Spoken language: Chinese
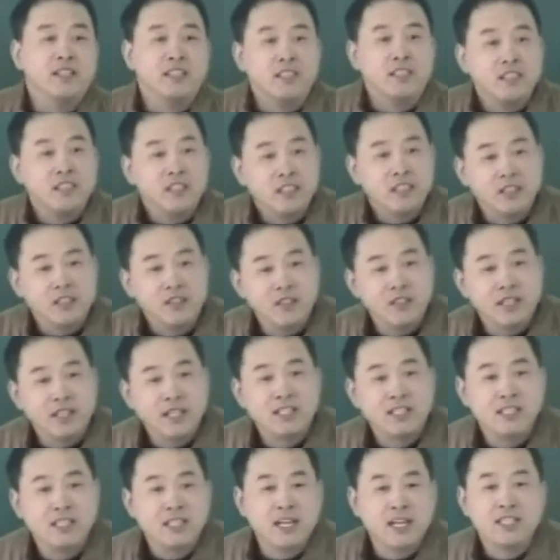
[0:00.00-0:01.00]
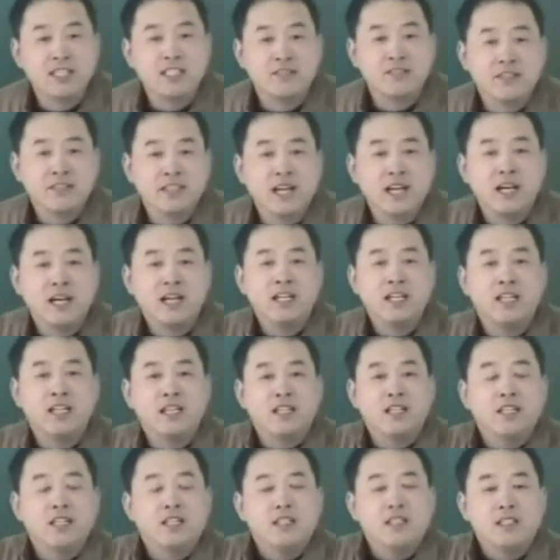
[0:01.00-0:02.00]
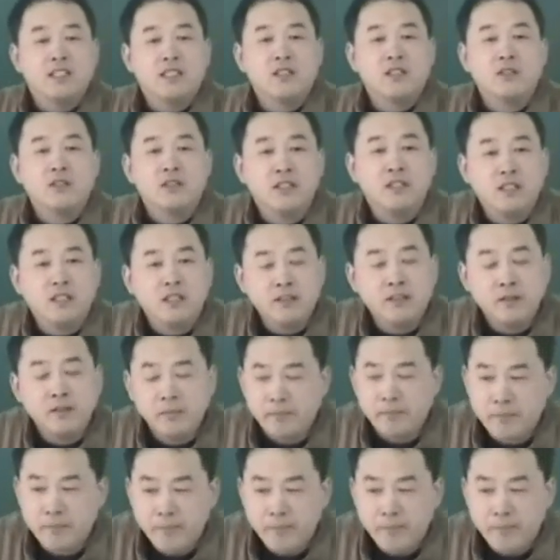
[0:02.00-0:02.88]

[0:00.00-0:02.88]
一定要给我开正肝息分汤，结果呢？